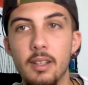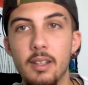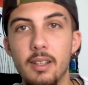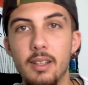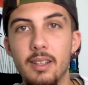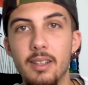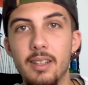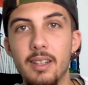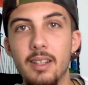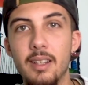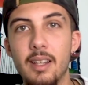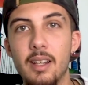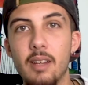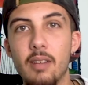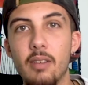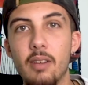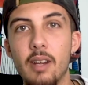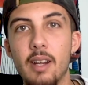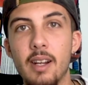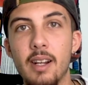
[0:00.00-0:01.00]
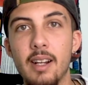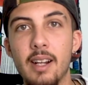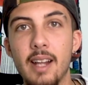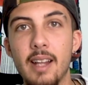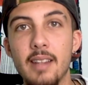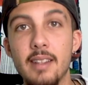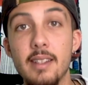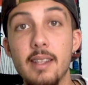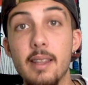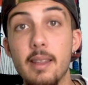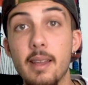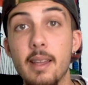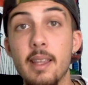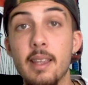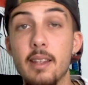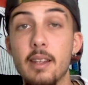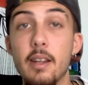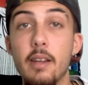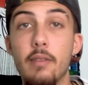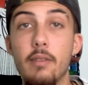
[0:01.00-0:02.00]
intentar lograr grandes
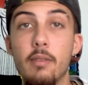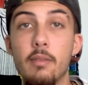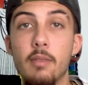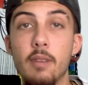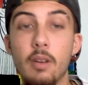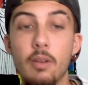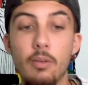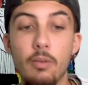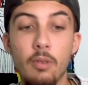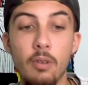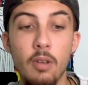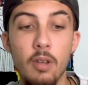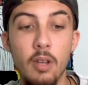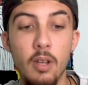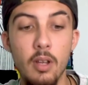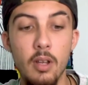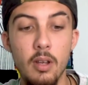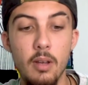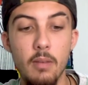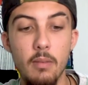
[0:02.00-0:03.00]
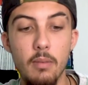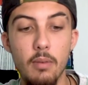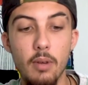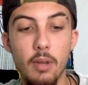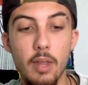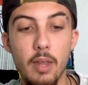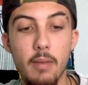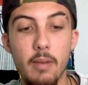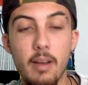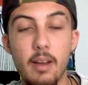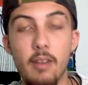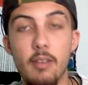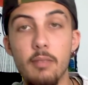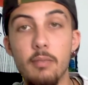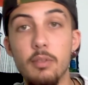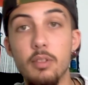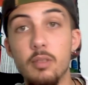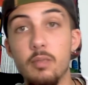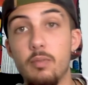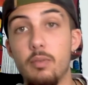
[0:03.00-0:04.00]
hazañas en la Fórmula 1, por debajo,
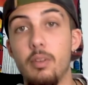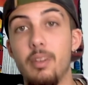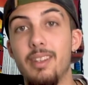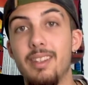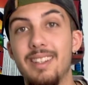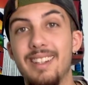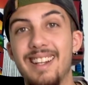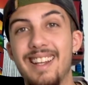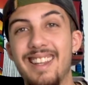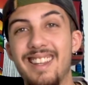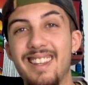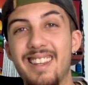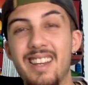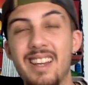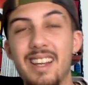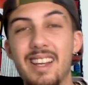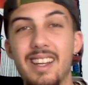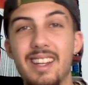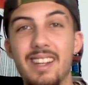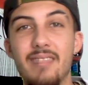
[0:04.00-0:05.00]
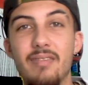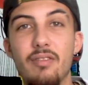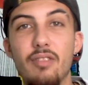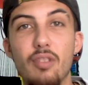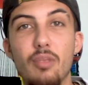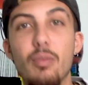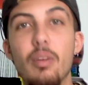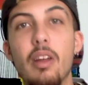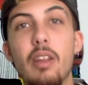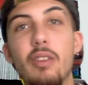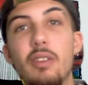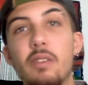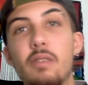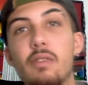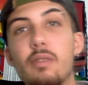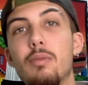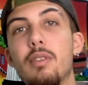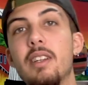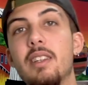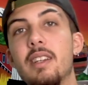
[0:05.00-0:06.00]
pues por desgracia, en Fórmula 2 y
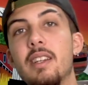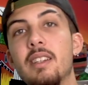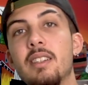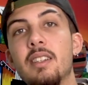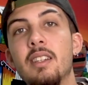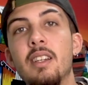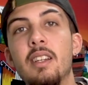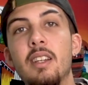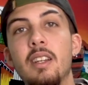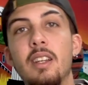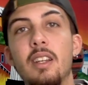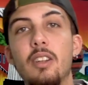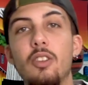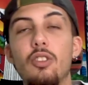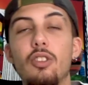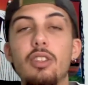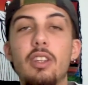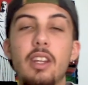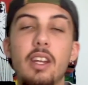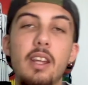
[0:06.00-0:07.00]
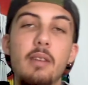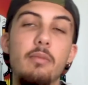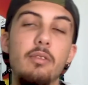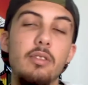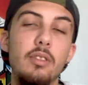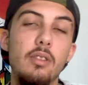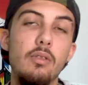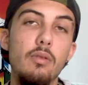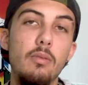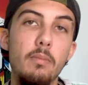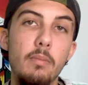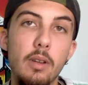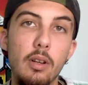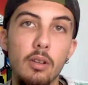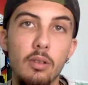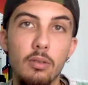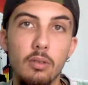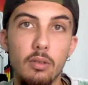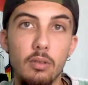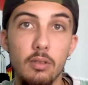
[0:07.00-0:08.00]
Fórmula 3 no tenemos ningún
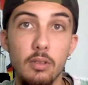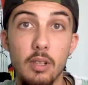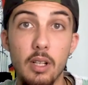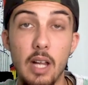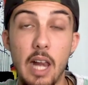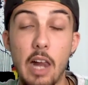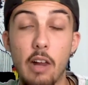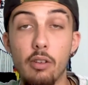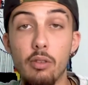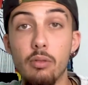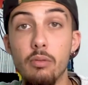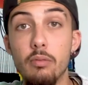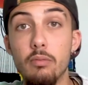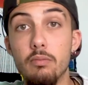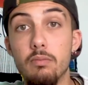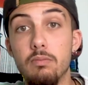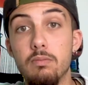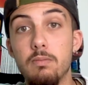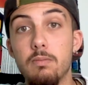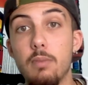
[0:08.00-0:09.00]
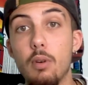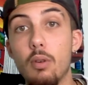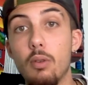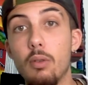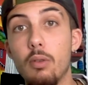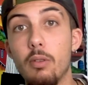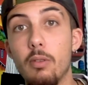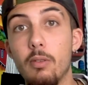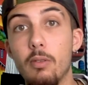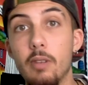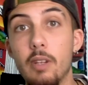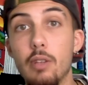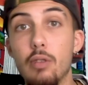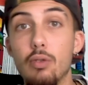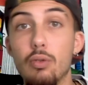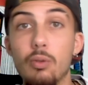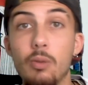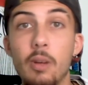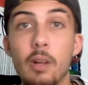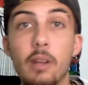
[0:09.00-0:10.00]
piloto. Algo un poco
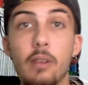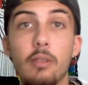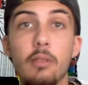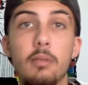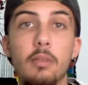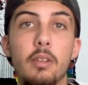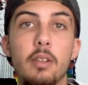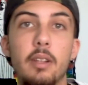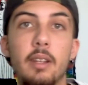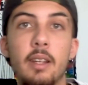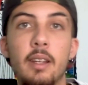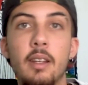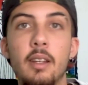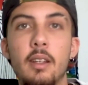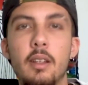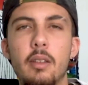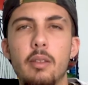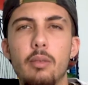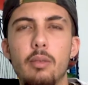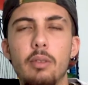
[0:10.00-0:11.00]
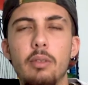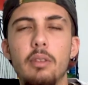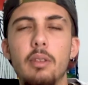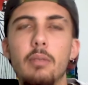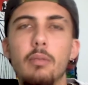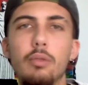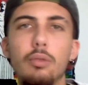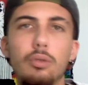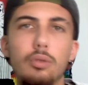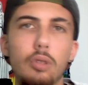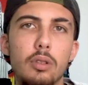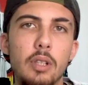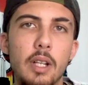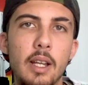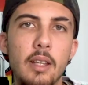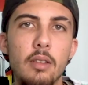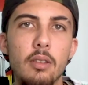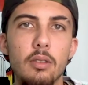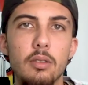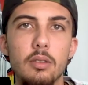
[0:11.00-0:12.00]
inusual, ¿no? Porque durante muchos
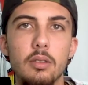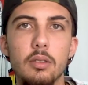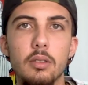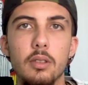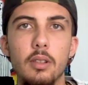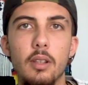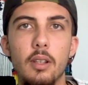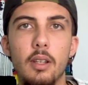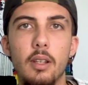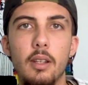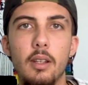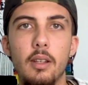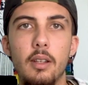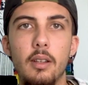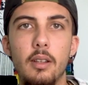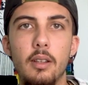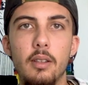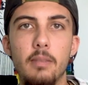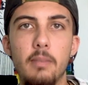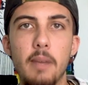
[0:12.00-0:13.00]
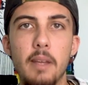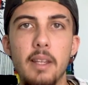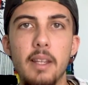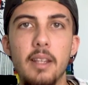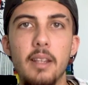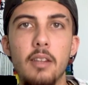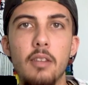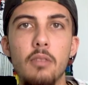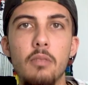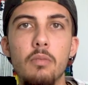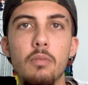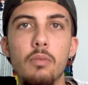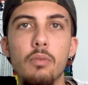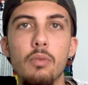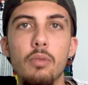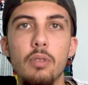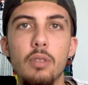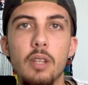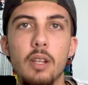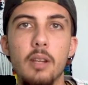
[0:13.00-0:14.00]
años eh, España ha tenido
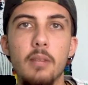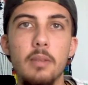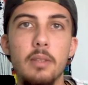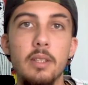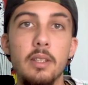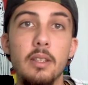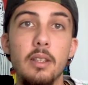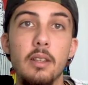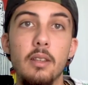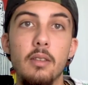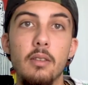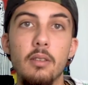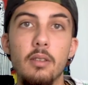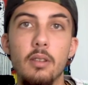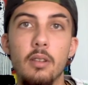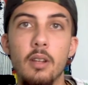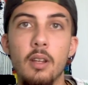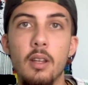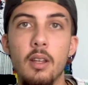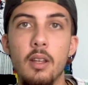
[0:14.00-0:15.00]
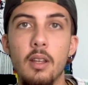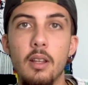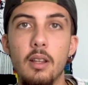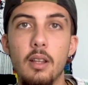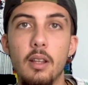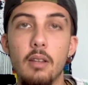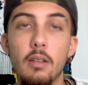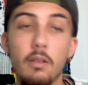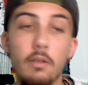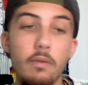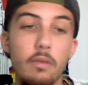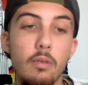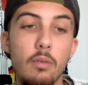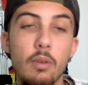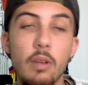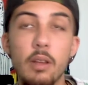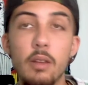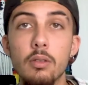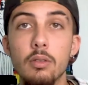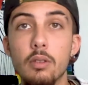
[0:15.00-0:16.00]
mucha representación, tanto en
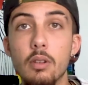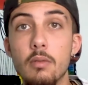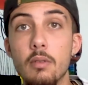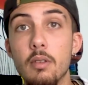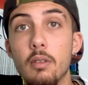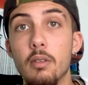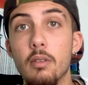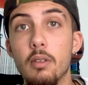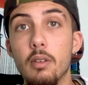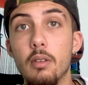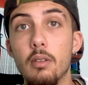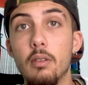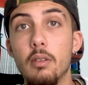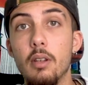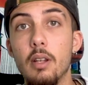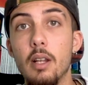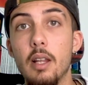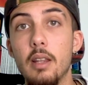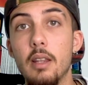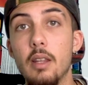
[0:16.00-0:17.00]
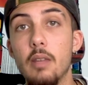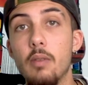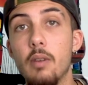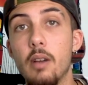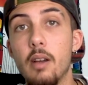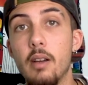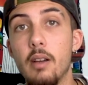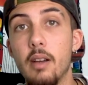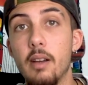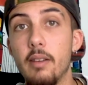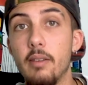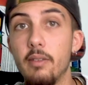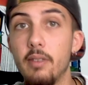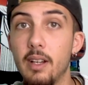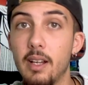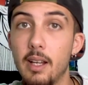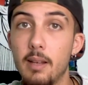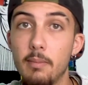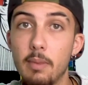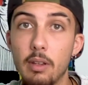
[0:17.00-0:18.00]
Fórmula 2 como en la antigua
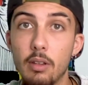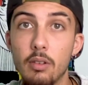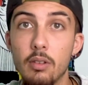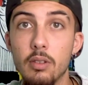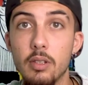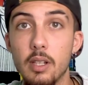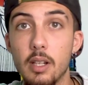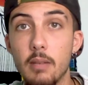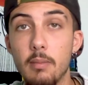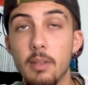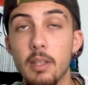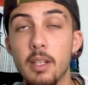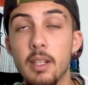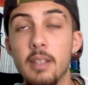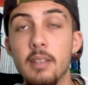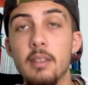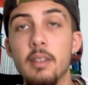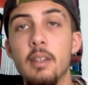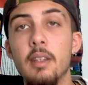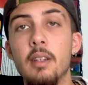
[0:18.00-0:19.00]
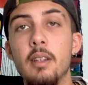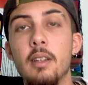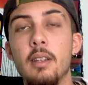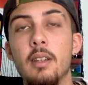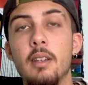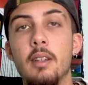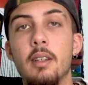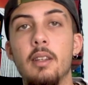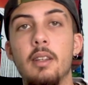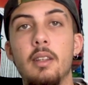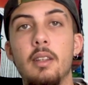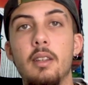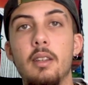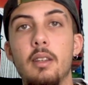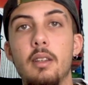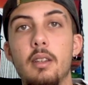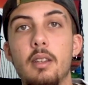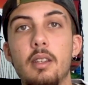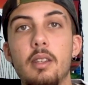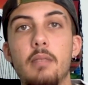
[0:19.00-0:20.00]
GP2 y GP3.
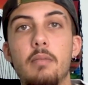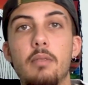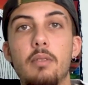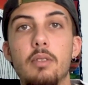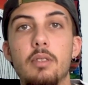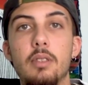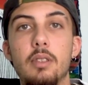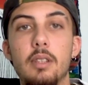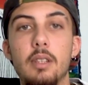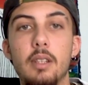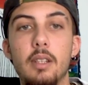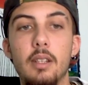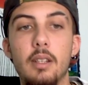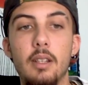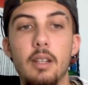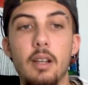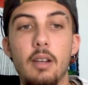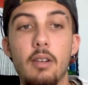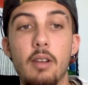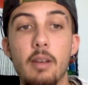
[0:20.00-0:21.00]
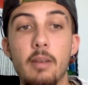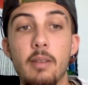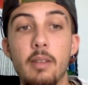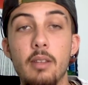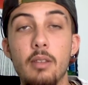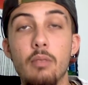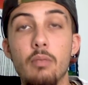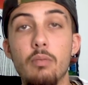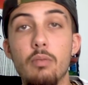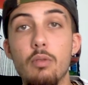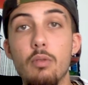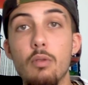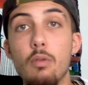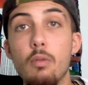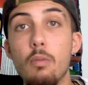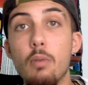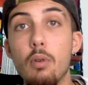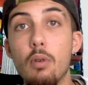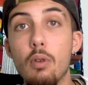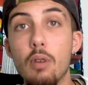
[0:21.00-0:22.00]
Y pues eh, ahora ha habido
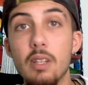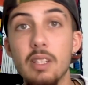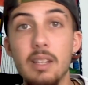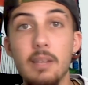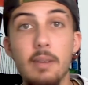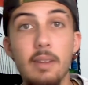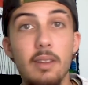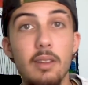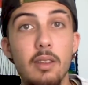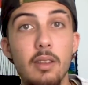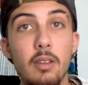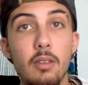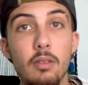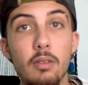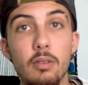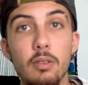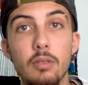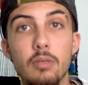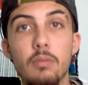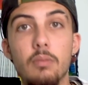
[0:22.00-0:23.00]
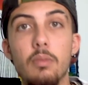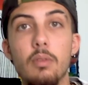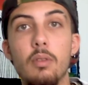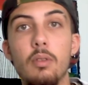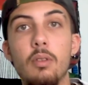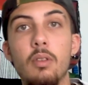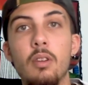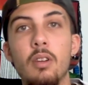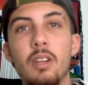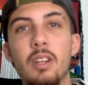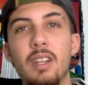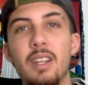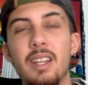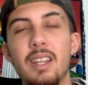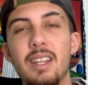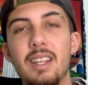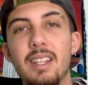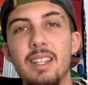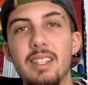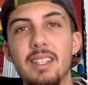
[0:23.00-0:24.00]
un, poco ese vacío, ¿no? Es un poco
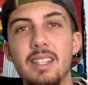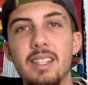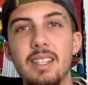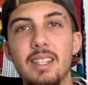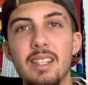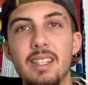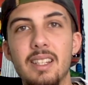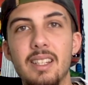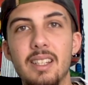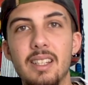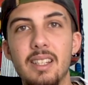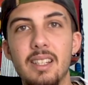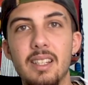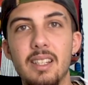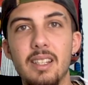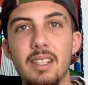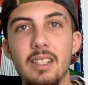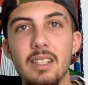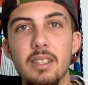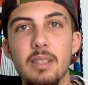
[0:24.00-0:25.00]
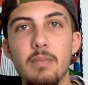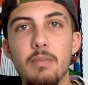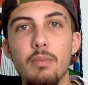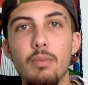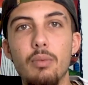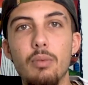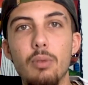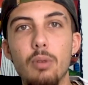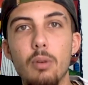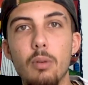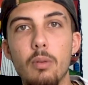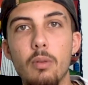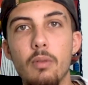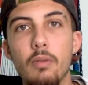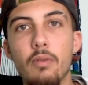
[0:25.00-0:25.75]
ese, ese punto